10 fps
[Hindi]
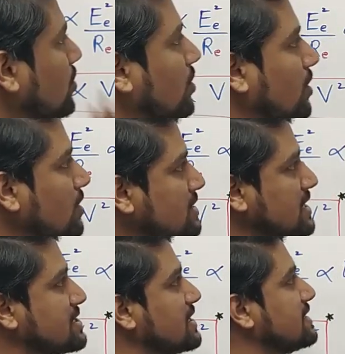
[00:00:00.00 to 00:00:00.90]
कोर लॉस
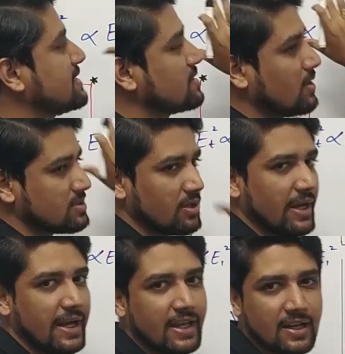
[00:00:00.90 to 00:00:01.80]
हिस्टोरिसिस लॉस और
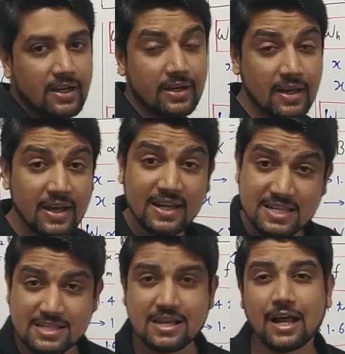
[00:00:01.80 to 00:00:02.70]
एडिकरेंट
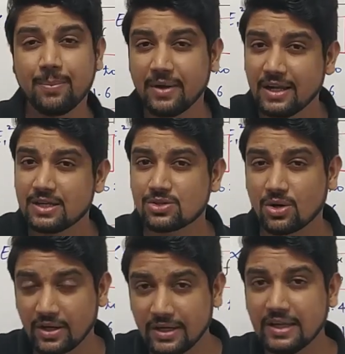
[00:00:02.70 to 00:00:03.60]
इस साल मेरी
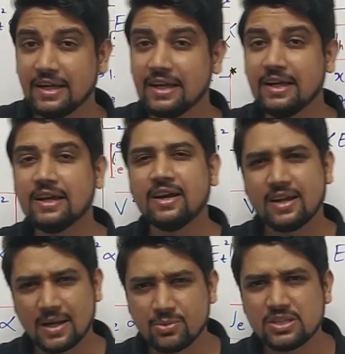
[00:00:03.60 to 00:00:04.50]
श्योरिटी है
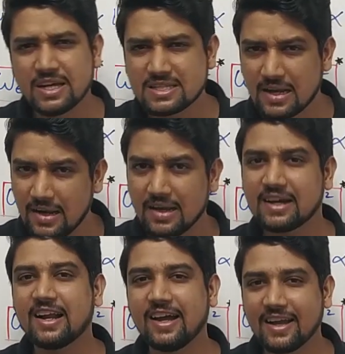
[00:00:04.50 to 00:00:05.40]
या मुझे ऐसा लग
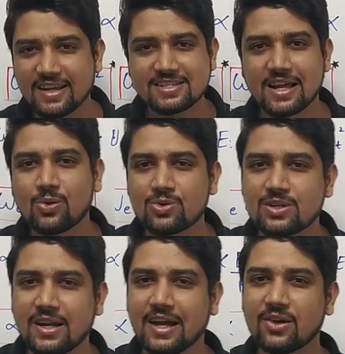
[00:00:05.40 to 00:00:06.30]
रहा है कि इस साल
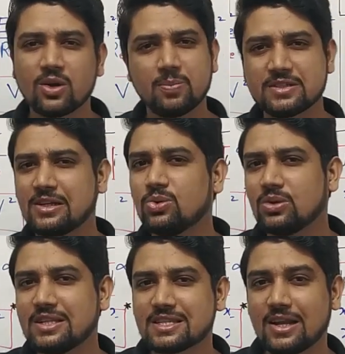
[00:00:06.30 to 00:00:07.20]
क्वेश्चन आएगा क्योंकि पिछले दो
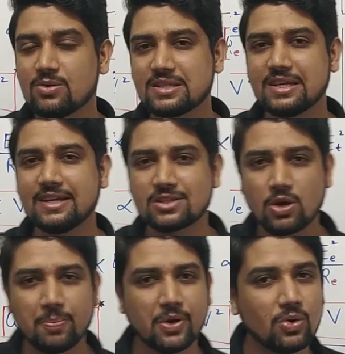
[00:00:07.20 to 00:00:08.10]
तीन सालों से इस
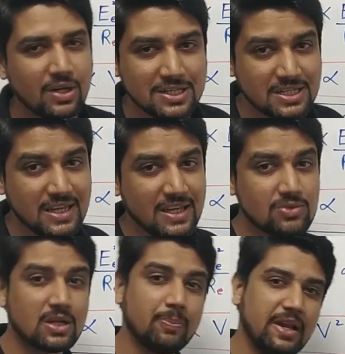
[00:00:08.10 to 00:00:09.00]
टॉपिक को टच नहीं किया
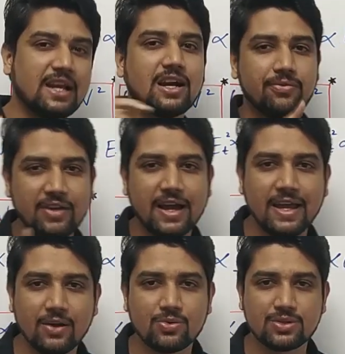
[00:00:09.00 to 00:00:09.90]
उसके पहले काफ़ी आए
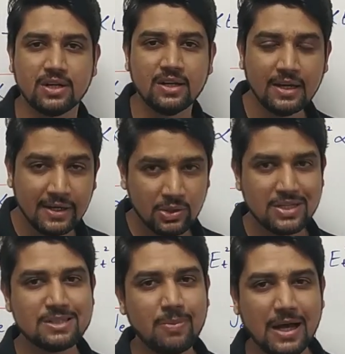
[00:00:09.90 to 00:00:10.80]
हैं क्वेश्चन तो
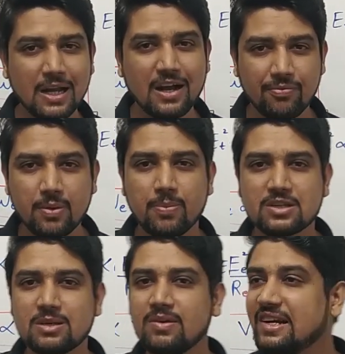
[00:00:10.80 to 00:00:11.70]
इस बार काफ़ी
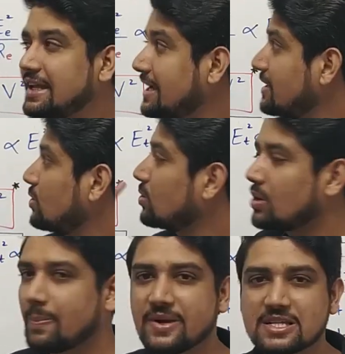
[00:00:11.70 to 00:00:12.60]
पॉसिबिलिटी है कि इन दो
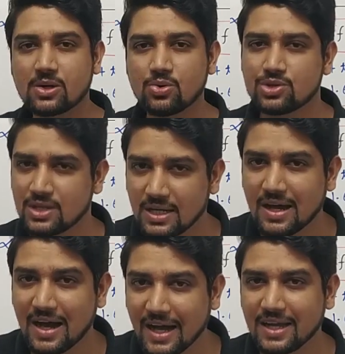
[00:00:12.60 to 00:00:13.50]
टॉपिक क्वेश्चन
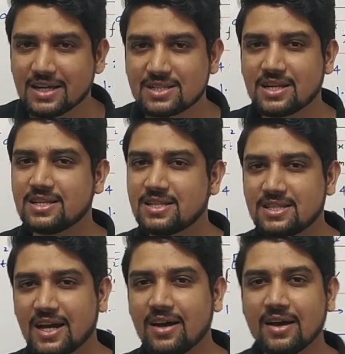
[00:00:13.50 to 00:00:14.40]
आए हिस्टोरिस
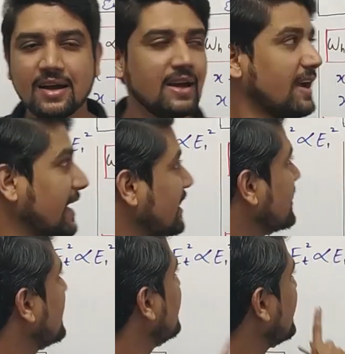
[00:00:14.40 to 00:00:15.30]
या
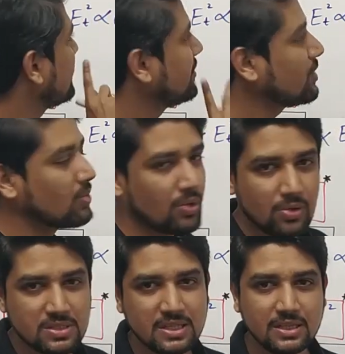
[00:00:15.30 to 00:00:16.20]
एडिकरेंट या फिर
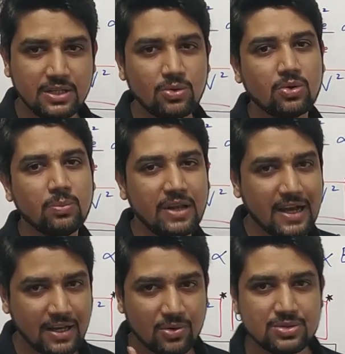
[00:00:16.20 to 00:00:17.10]
कोरलोस इन तीनों को मिला
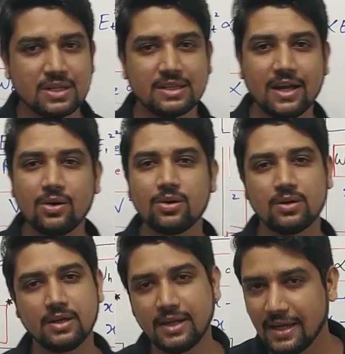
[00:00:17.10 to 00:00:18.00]
के हो सकता है
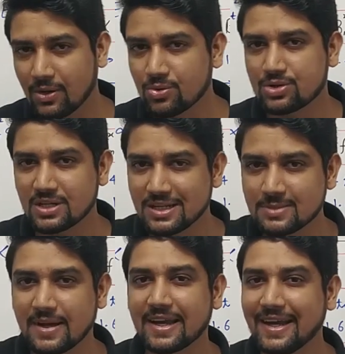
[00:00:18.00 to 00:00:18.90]
कि एक क्वेश्चन इस
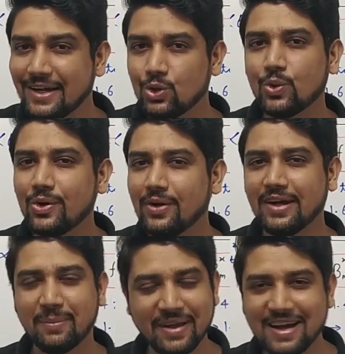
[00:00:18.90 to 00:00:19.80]
बार गेट
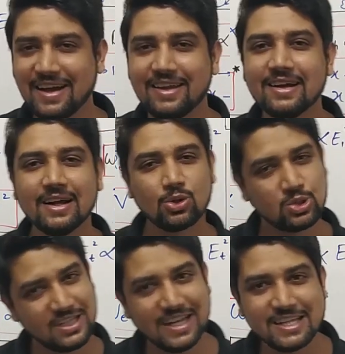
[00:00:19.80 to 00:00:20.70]
2020 में आए तो
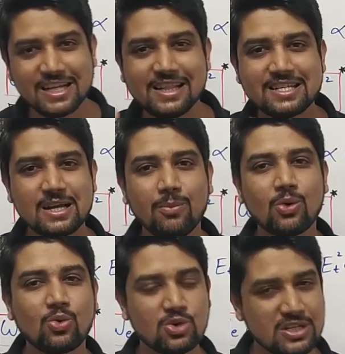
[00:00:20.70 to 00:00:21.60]
चलिए जल्दी से हम लोग
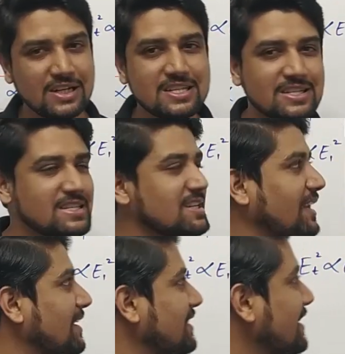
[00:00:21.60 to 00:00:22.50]
क्वेश्चन डिस्कस कर
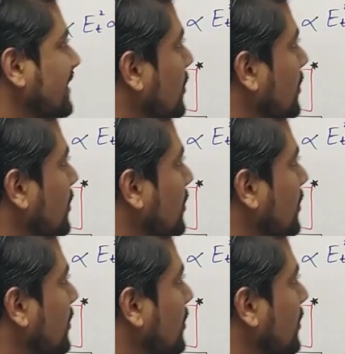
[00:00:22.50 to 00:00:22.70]
लेते हैं इनके